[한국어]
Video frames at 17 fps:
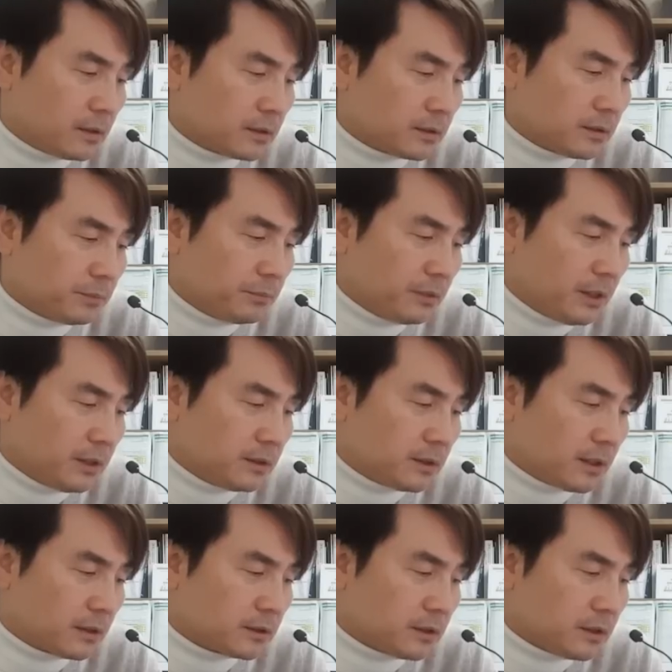금리
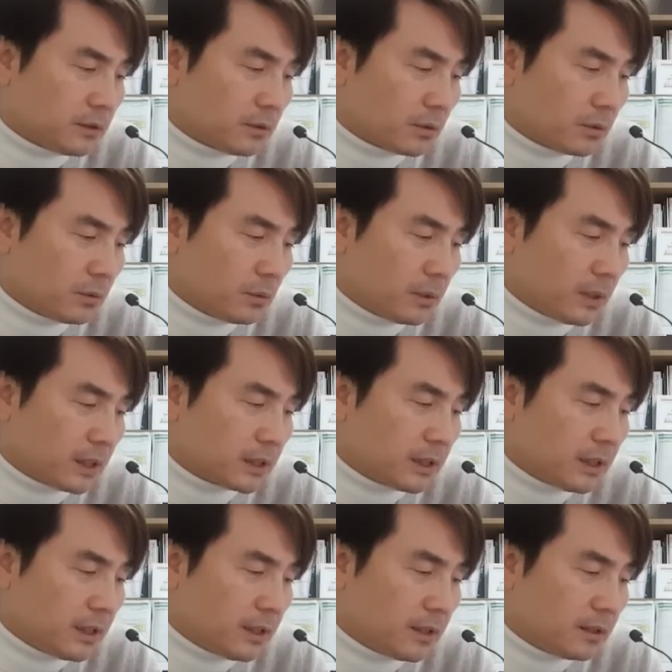인상 신호로
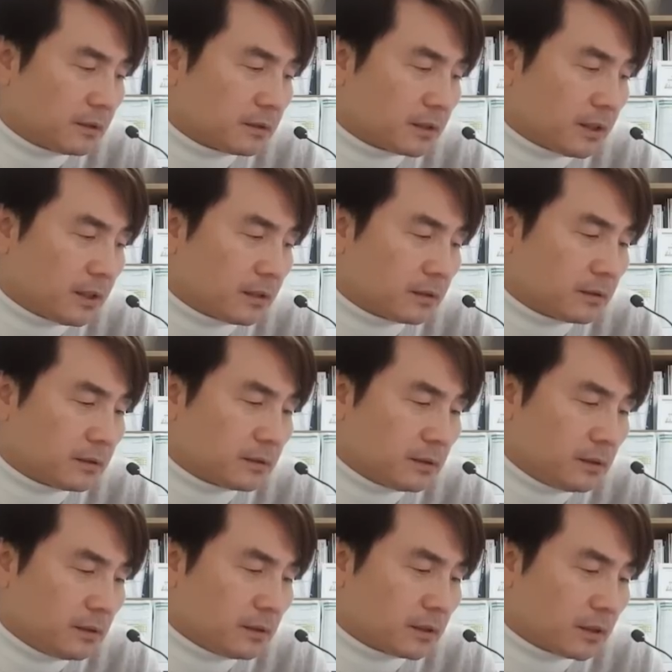확대 해석하는
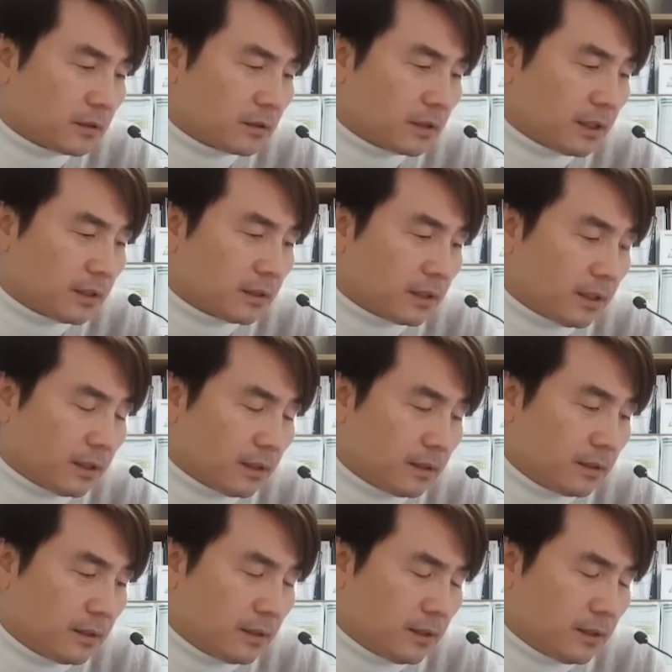것을 경계했다.